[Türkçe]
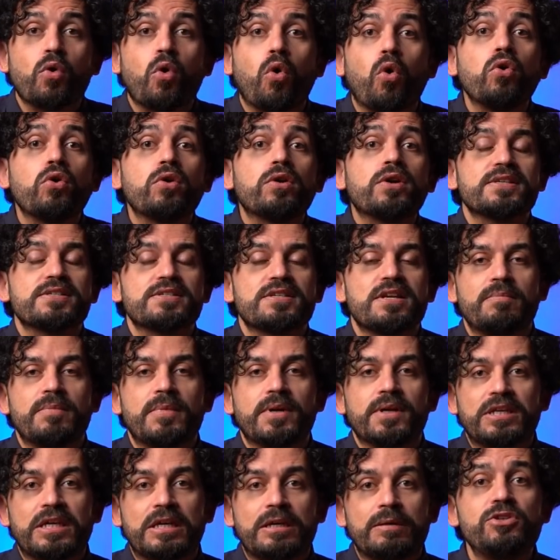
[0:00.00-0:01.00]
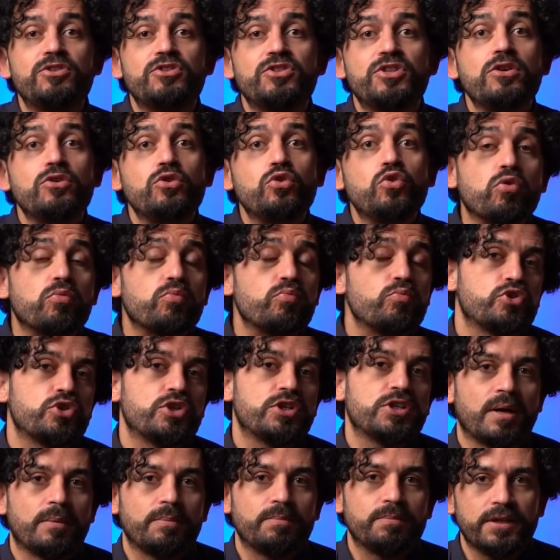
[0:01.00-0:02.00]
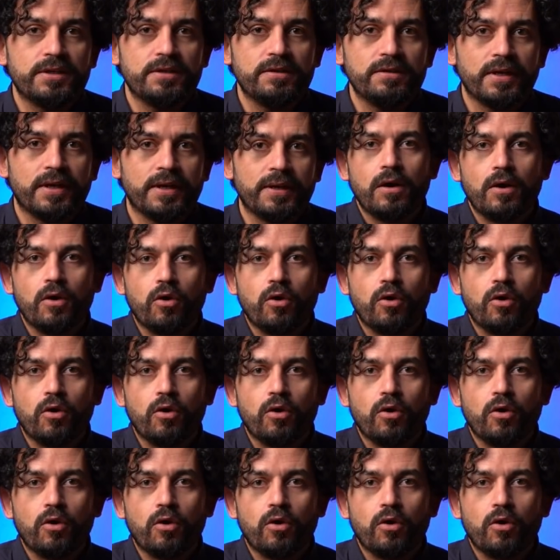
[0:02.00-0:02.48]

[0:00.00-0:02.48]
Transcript: oy kazanma diye bir şey yokmuş kitaplarında.